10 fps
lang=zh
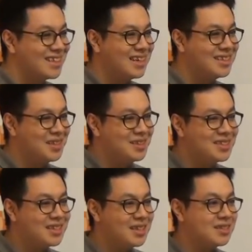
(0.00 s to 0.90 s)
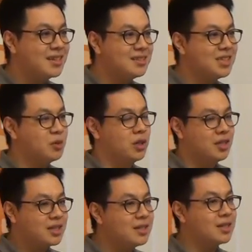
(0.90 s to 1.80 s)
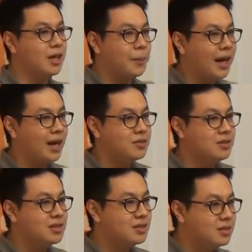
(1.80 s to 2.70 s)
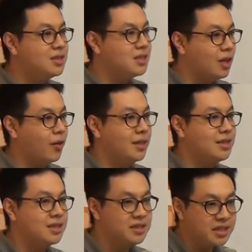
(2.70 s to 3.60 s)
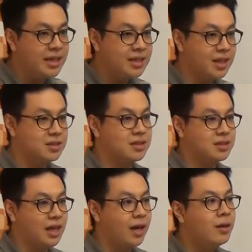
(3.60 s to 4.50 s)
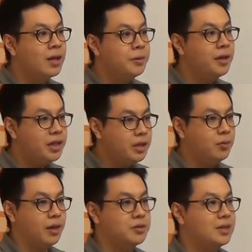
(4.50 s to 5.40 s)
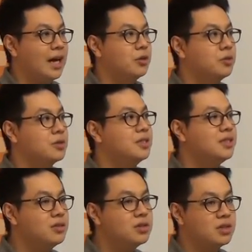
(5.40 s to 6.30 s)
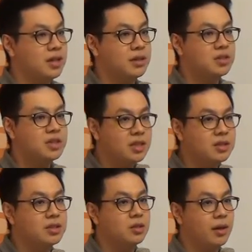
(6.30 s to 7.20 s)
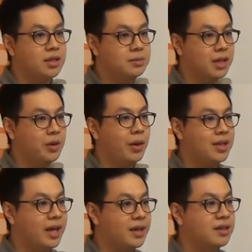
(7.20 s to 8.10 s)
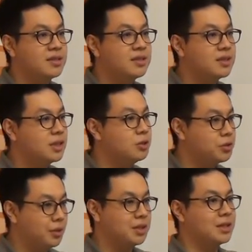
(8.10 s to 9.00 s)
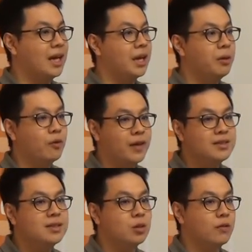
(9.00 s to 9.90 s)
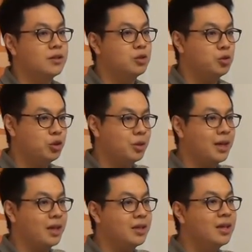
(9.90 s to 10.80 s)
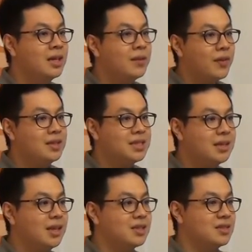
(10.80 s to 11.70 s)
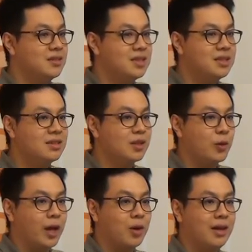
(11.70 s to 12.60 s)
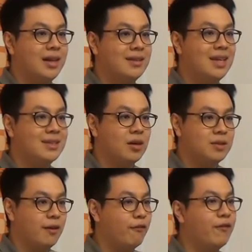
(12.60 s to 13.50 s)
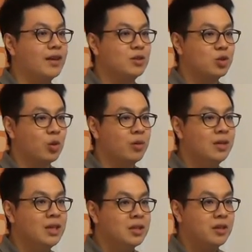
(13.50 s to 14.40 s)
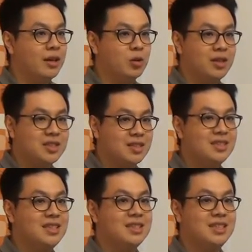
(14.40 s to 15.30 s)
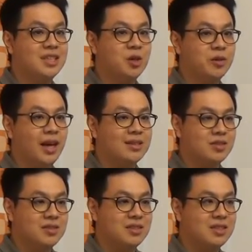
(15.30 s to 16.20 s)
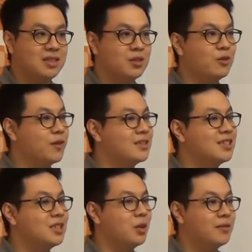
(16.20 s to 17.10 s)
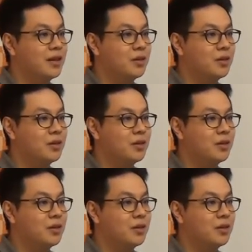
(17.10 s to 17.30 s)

但是这个这个事情，我觉得更可怕，就是实习的环境其实影影响职涯，因为以往就是大家如果是进入职场，你是正式的话，你基本上会会带一个很正式先去学习，大家也会用非常正常方式去去对待你。但是现在的实习真的是拐瓜裂裂枣的地方非常的多，有很多很神奇的机构也在招实习生，也有非常奇怪的地